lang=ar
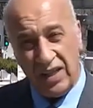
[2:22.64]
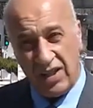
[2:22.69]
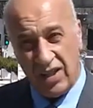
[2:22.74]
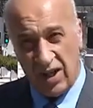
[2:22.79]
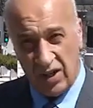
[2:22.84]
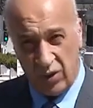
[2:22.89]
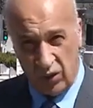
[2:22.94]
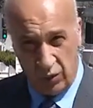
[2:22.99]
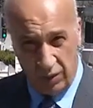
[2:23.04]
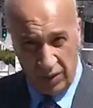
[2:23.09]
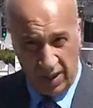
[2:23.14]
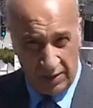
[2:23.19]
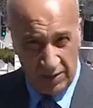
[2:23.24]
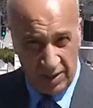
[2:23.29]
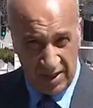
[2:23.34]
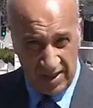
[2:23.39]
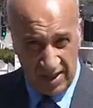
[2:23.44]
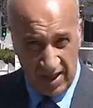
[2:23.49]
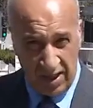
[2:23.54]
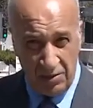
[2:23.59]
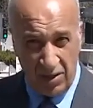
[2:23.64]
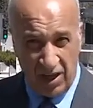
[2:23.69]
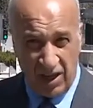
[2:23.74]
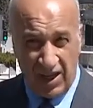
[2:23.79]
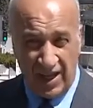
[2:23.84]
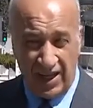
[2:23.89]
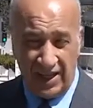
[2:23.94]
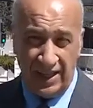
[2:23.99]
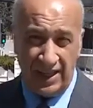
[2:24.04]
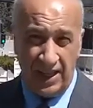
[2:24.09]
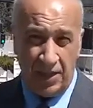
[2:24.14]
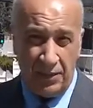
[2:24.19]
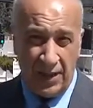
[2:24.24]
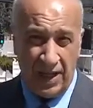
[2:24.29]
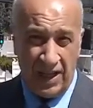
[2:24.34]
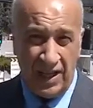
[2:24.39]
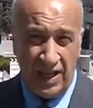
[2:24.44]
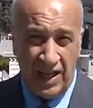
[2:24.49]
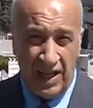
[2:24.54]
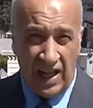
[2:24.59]
إدارة أوباما السابقة
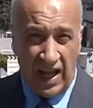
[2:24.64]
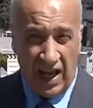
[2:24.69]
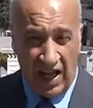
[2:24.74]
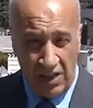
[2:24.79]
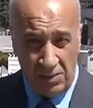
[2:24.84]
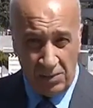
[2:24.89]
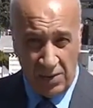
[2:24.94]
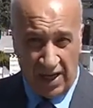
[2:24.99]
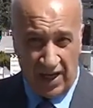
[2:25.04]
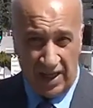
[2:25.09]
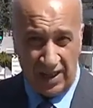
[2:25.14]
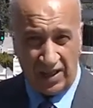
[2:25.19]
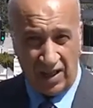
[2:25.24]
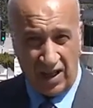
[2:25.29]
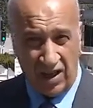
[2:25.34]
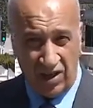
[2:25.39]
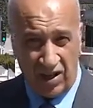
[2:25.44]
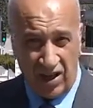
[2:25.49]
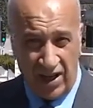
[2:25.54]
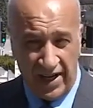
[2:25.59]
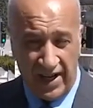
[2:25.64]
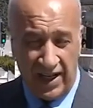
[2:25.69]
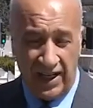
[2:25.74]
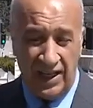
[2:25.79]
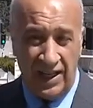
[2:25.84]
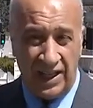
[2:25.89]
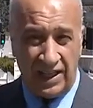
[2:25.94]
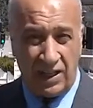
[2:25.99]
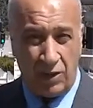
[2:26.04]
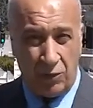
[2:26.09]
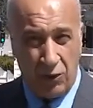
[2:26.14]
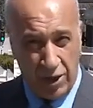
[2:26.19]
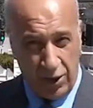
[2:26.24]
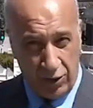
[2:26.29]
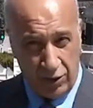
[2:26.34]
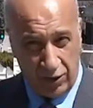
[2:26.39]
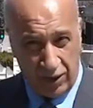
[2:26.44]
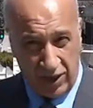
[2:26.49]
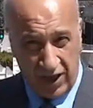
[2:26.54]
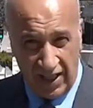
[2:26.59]
عندما ألمحت أنقرة إلى
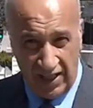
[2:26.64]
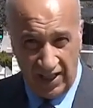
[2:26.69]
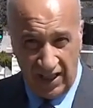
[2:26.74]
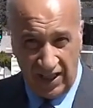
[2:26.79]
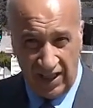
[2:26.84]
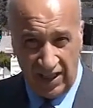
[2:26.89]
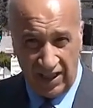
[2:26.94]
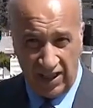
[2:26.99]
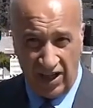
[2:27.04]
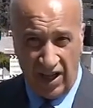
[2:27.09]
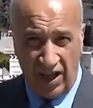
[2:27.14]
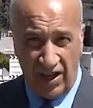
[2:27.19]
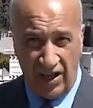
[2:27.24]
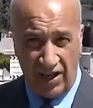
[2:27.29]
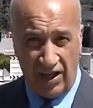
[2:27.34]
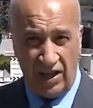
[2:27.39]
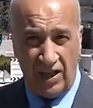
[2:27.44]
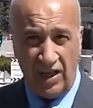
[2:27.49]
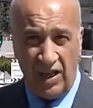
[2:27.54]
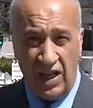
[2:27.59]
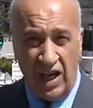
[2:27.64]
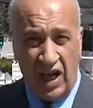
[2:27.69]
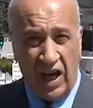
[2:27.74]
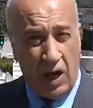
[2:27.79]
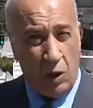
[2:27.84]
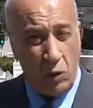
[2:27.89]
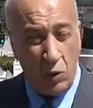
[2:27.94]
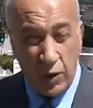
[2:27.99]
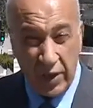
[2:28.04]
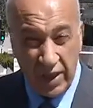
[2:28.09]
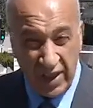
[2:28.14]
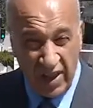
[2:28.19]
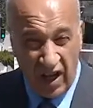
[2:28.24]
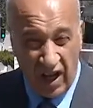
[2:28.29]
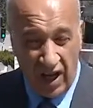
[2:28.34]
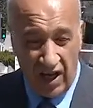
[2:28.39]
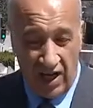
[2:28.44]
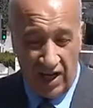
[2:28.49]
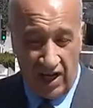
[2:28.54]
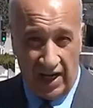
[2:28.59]
تورط هذه الإدارة أو
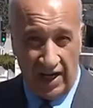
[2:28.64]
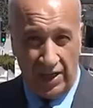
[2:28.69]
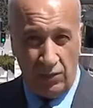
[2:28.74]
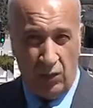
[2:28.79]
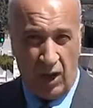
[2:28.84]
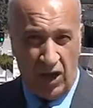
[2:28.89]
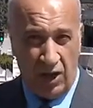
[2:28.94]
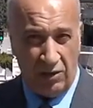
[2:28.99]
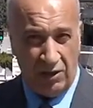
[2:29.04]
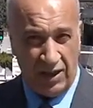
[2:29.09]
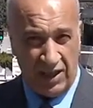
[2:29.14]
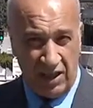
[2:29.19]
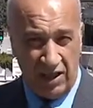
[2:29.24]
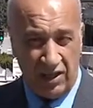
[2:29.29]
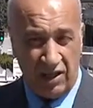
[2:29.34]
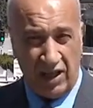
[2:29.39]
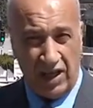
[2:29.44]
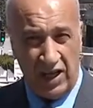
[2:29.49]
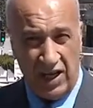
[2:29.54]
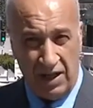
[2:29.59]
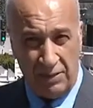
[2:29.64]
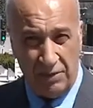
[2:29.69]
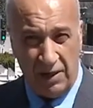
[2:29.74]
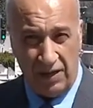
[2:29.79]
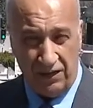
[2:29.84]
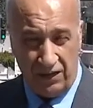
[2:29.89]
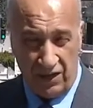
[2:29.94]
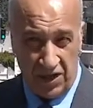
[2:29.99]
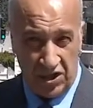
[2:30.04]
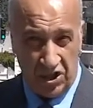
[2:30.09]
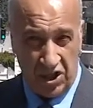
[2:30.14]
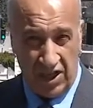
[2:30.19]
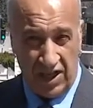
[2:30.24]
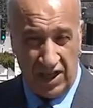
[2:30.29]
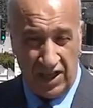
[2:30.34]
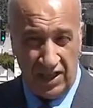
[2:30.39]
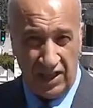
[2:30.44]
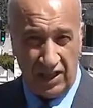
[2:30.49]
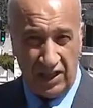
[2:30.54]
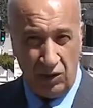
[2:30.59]
رضاها عن محاولة الانقلاب
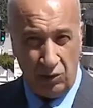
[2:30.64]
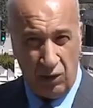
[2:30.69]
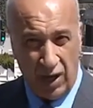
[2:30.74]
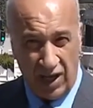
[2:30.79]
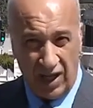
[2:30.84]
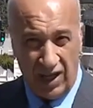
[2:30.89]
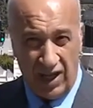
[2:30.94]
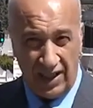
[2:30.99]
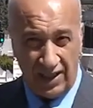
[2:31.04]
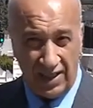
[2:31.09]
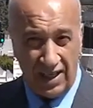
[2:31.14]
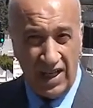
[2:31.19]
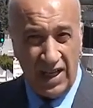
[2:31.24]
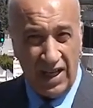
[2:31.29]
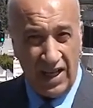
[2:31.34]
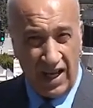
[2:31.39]
الفاشلة التي وقعت